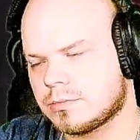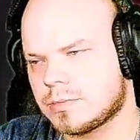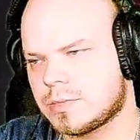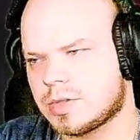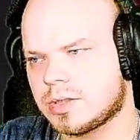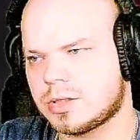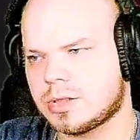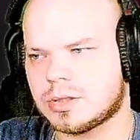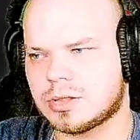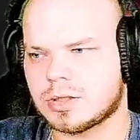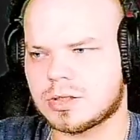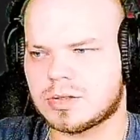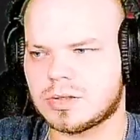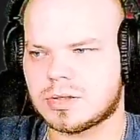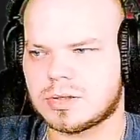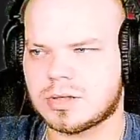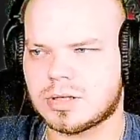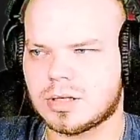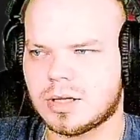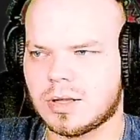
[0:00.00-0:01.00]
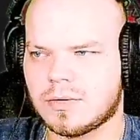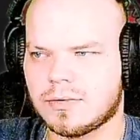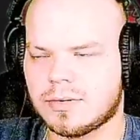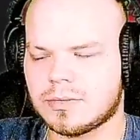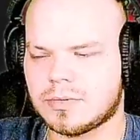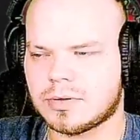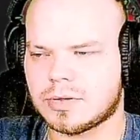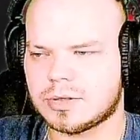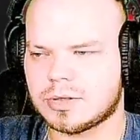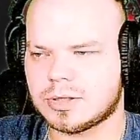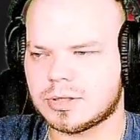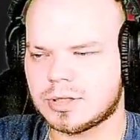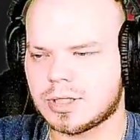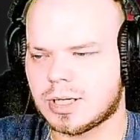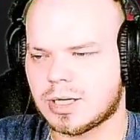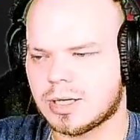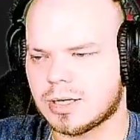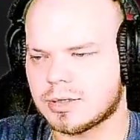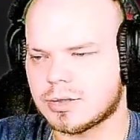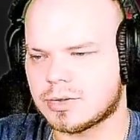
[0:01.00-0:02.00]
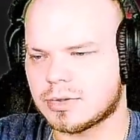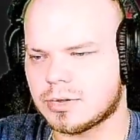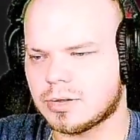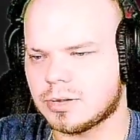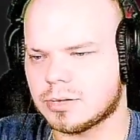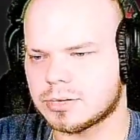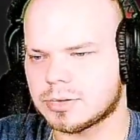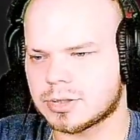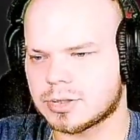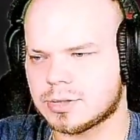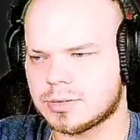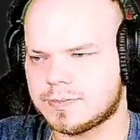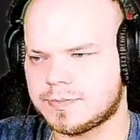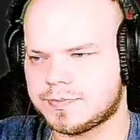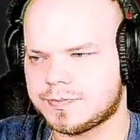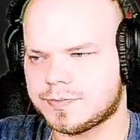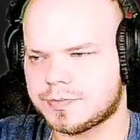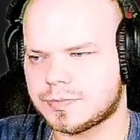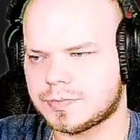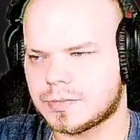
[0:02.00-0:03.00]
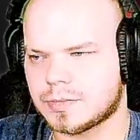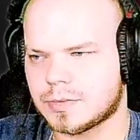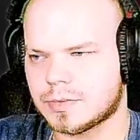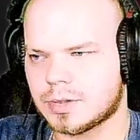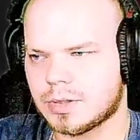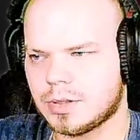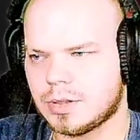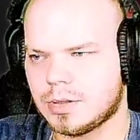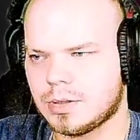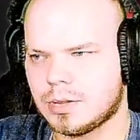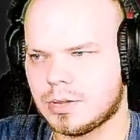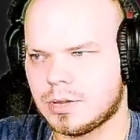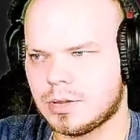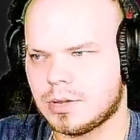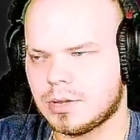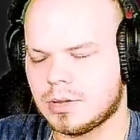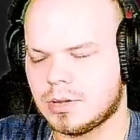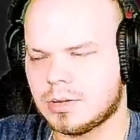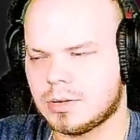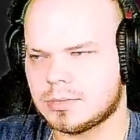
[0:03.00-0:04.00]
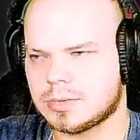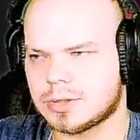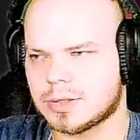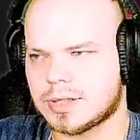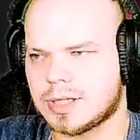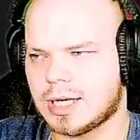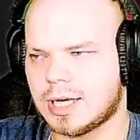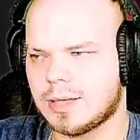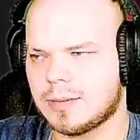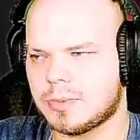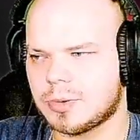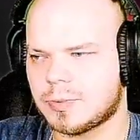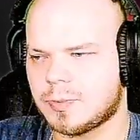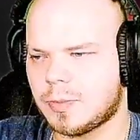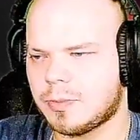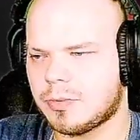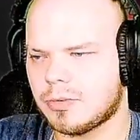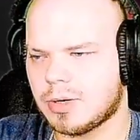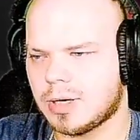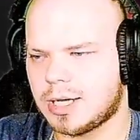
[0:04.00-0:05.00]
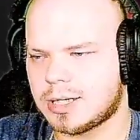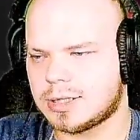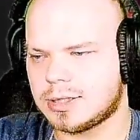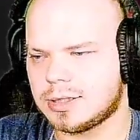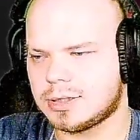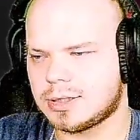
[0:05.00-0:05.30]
się tak zastanawiam, co się dzieje, co, że przestaje być popularny,